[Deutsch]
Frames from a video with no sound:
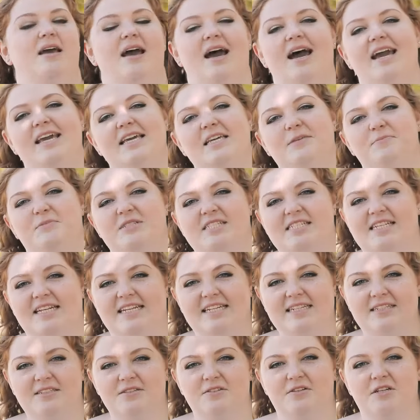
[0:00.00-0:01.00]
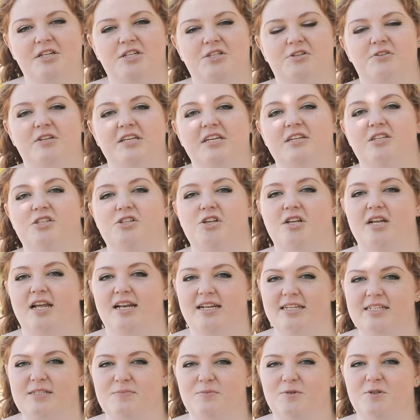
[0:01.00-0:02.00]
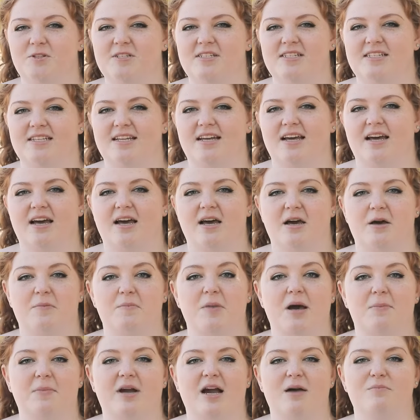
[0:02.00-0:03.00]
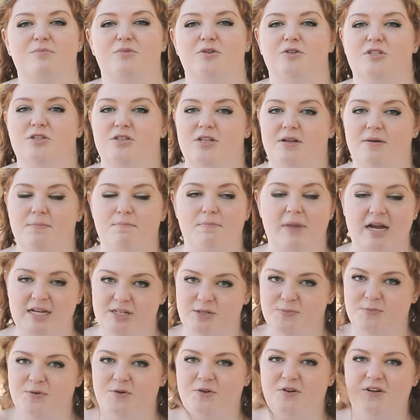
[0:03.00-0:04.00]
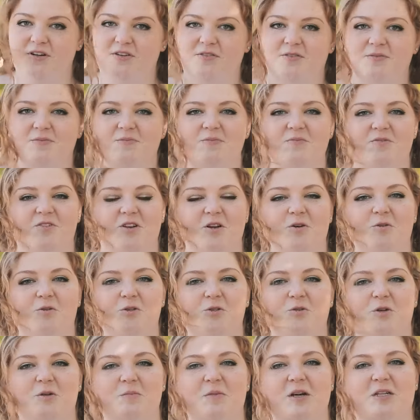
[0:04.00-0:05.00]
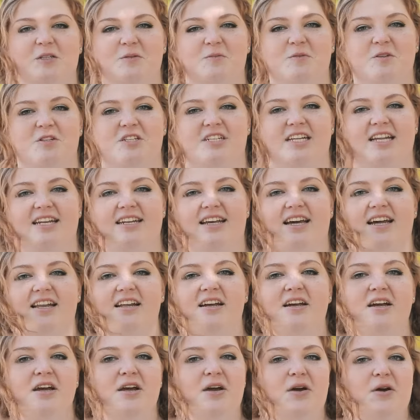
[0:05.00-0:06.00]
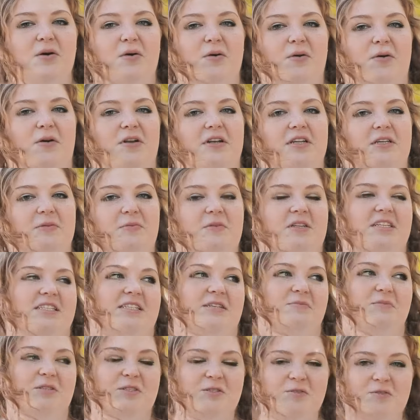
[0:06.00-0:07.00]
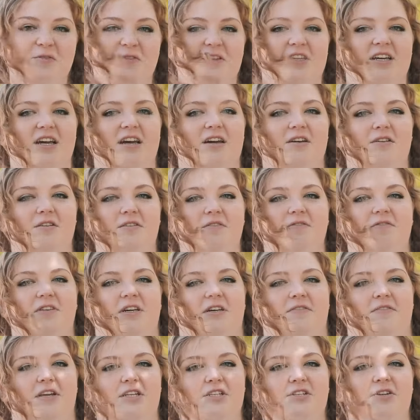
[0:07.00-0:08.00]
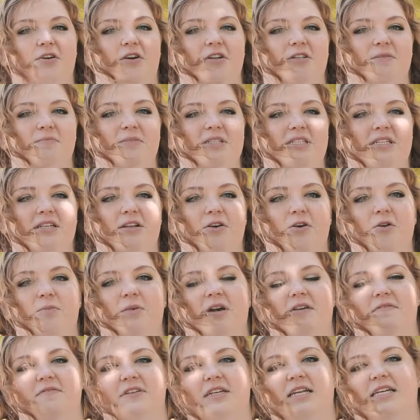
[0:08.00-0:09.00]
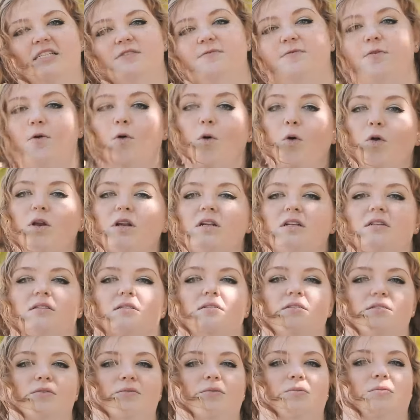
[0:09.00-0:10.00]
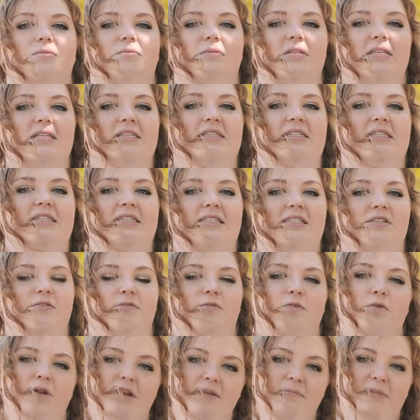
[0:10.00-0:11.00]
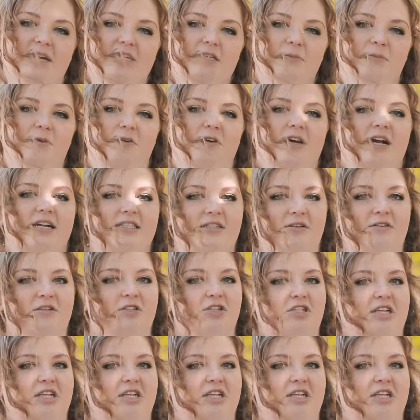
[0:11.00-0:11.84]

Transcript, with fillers: Hi, ich bin Celine und ich studiere Journalismus ähm, am Campus Magdeburg von der Hochschule Magdeburg-Stendal. Und ich bin jetzt hier mit Sophia und wir quatschen heute ein bisschen darüber, wie das Wohnen so hier ist, sowohl in Magdeburg als auch in